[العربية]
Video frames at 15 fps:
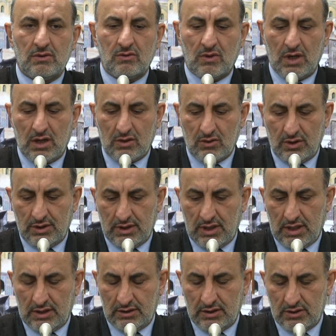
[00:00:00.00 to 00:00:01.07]

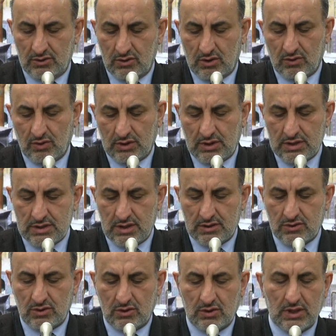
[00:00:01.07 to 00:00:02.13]
وقلنا أن الدور
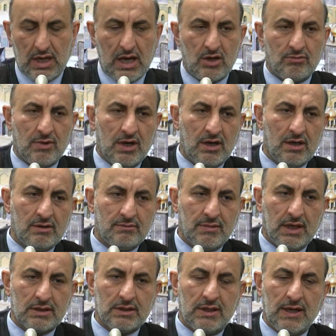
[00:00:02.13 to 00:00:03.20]
والتسلسل كلاهما
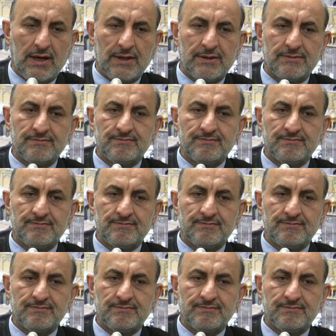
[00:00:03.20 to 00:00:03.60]
باطلان